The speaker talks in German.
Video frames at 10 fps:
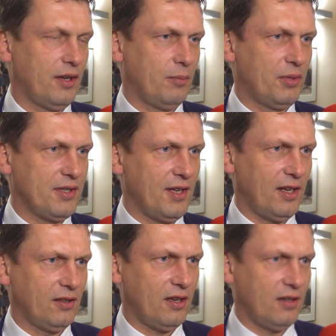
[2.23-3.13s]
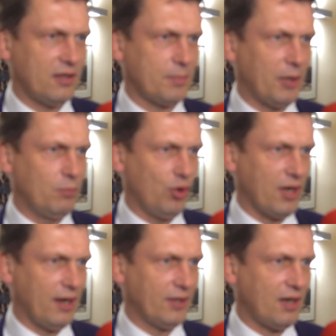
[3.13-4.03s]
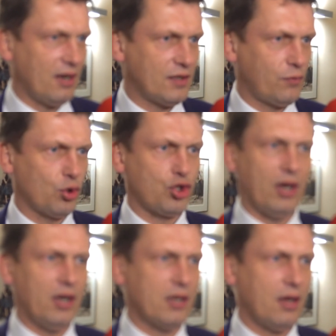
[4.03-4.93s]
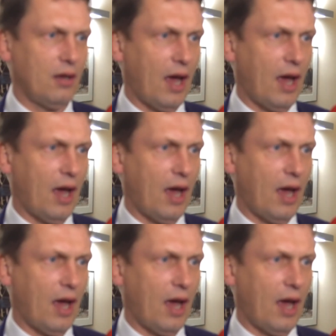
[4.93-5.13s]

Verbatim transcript: der Präsidentin des Brandenburger Landtages, Frau Stark,